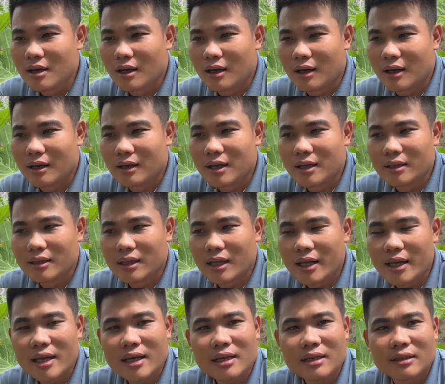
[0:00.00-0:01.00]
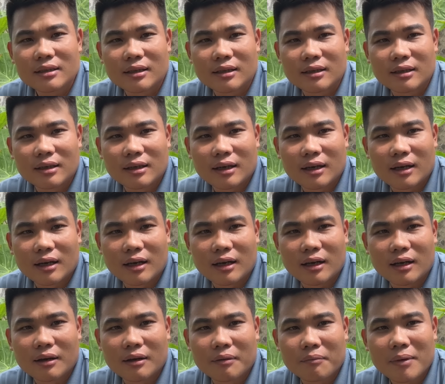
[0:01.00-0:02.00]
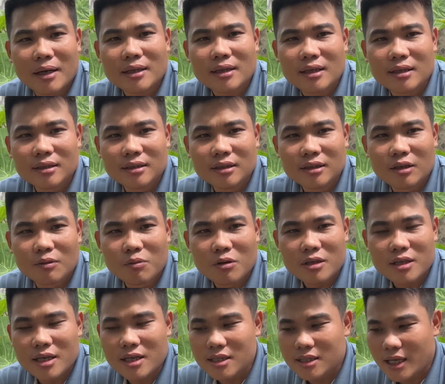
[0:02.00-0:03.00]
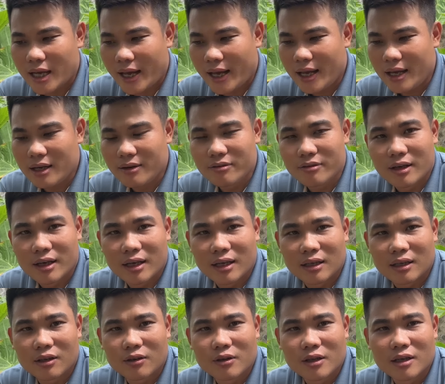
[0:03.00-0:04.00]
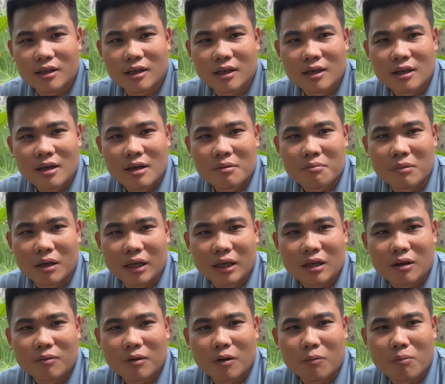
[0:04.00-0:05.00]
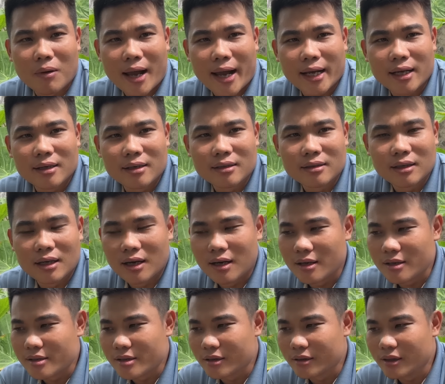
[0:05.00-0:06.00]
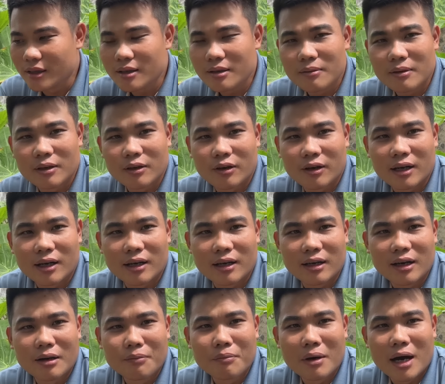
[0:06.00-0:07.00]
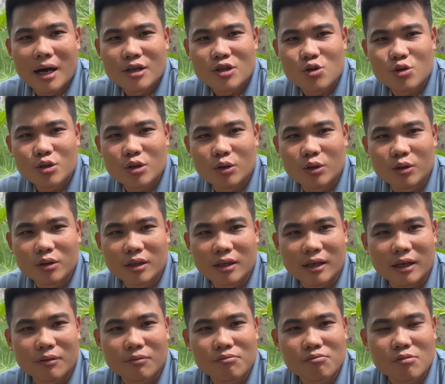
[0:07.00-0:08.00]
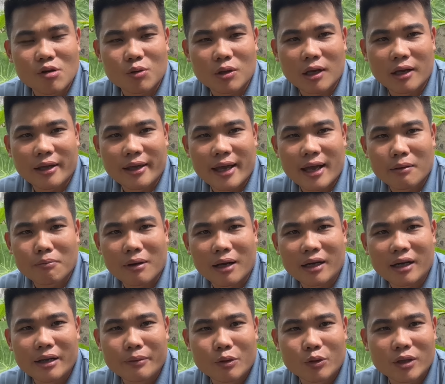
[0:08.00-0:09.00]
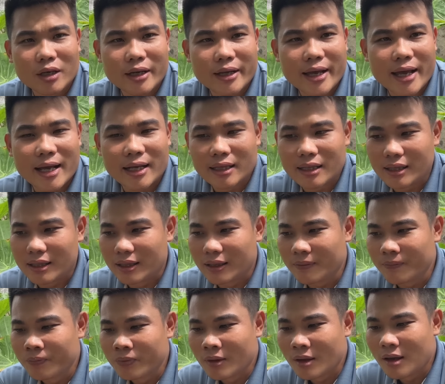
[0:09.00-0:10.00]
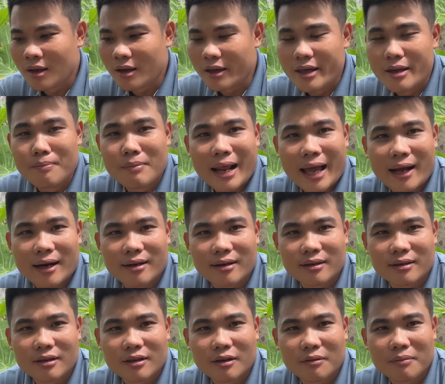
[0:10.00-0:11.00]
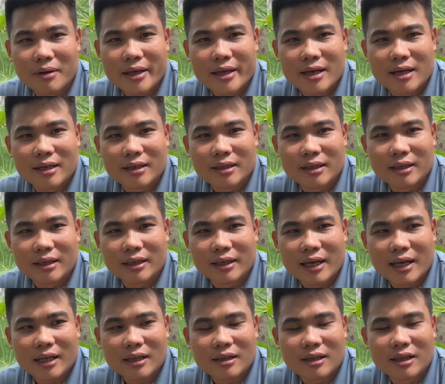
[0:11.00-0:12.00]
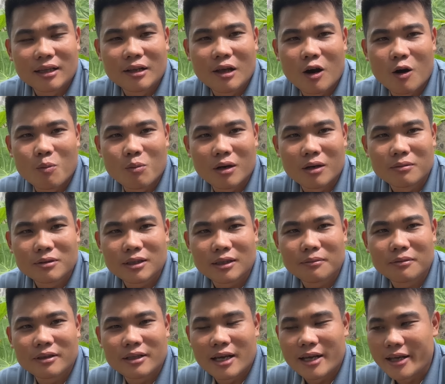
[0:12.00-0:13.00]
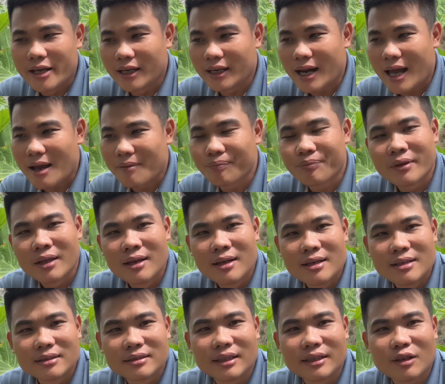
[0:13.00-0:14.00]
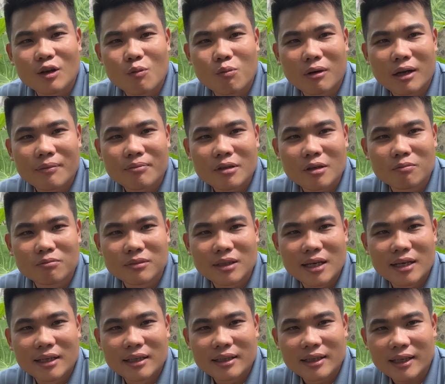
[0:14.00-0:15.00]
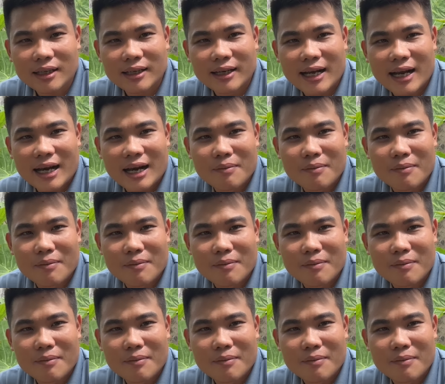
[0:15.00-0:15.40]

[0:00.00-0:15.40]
à, lên tiếng rồi à, má tư cũng có chia sẻ và coi như bị cộng đồng mạng à, chửi gọi là lên bờ xuống ruộng thì ông một thời gian bẵng đi một thời gian thì im lặng rồi còn bây giờ thì nghe tin đồn là sẽ bây giờ Việt Nam sẽ cung cấp thông tin chắc ra